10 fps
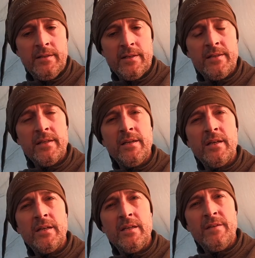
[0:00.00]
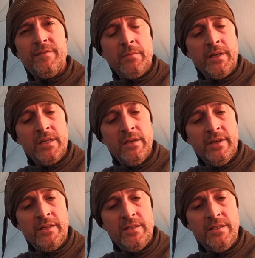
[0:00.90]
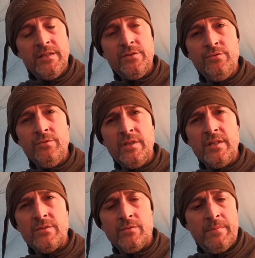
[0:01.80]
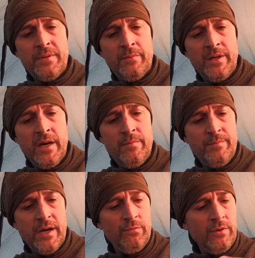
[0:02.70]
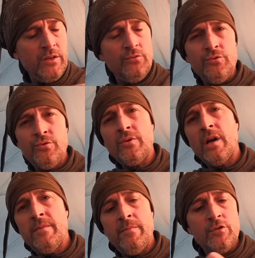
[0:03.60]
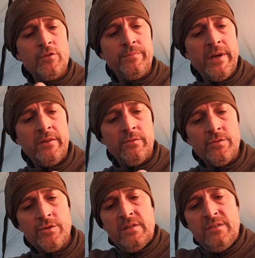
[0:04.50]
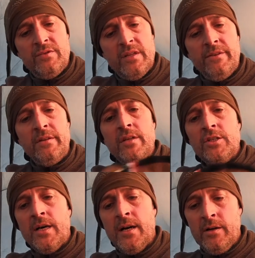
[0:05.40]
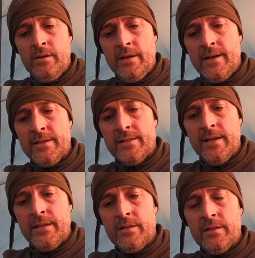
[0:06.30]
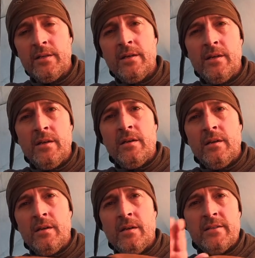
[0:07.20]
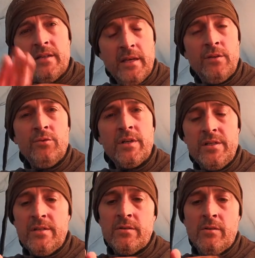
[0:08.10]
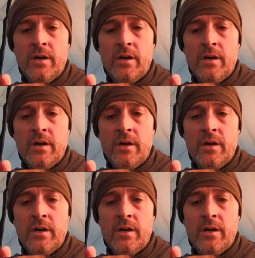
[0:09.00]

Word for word: C'est un sac qui est, qui est, fabriqué avec des tissus qui sont imperméables. Par contre, les coutures elles-mêmes ne sont pas étanches. Si vous avez déjà euh, un sac un sac à dos résistant à